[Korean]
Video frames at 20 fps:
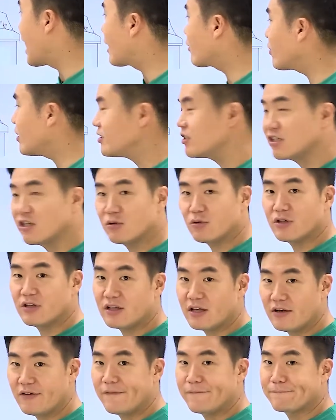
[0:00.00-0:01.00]
약화시키고
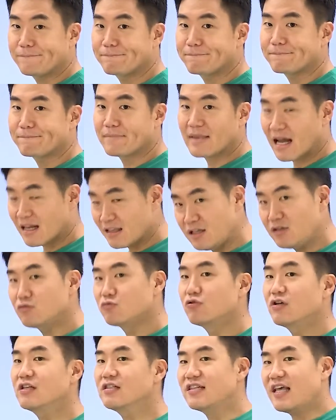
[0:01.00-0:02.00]
있나요? 아니,
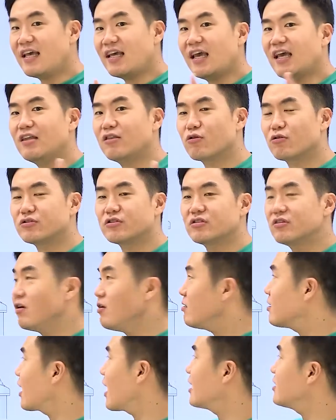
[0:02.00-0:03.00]
우리는
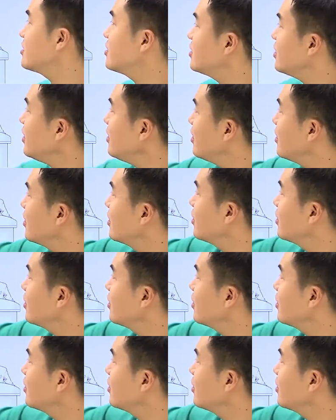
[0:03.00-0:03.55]
세계인으로서 같이